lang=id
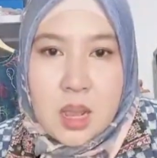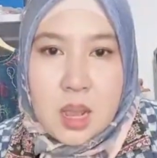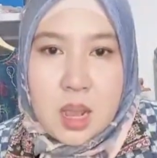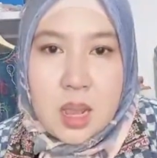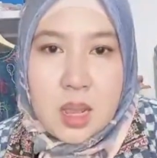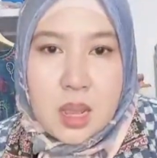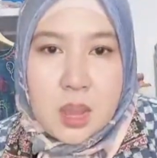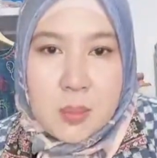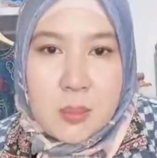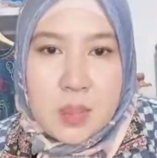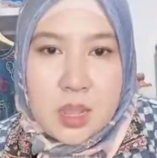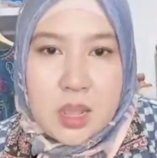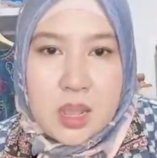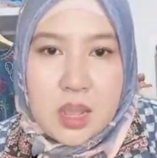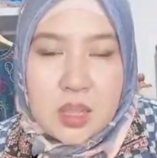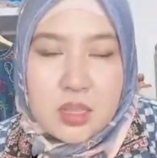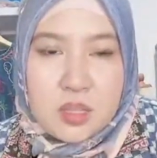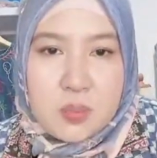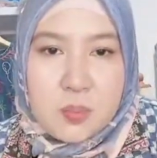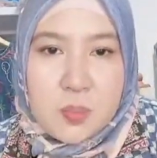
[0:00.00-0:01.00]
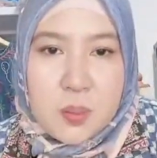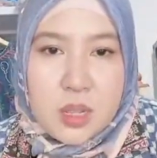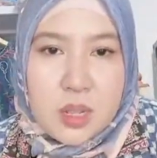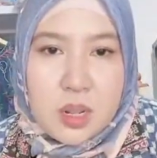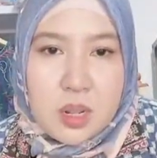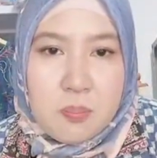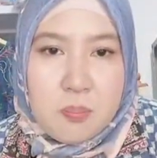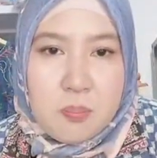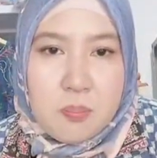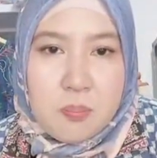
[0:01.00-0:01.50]
kakak pegang
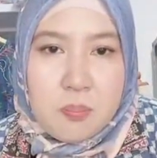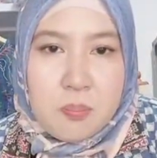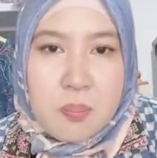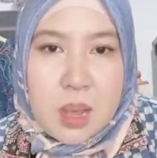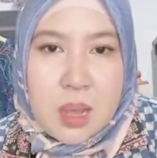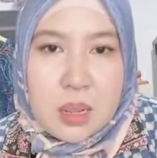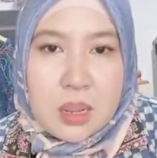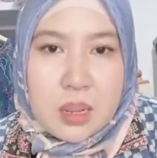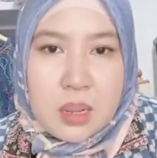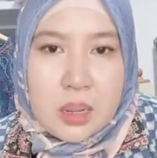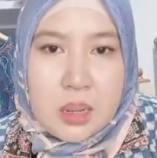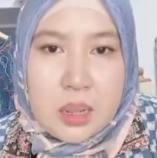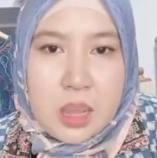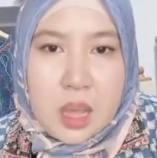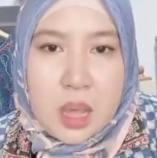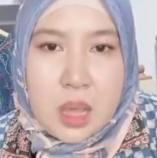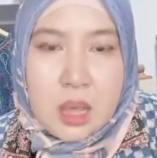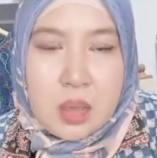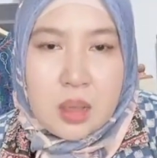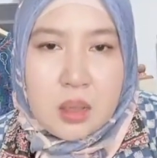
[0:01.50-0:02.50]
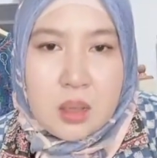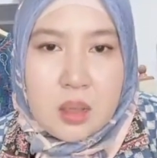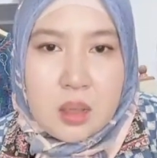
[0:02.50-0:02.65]
spill pakai kak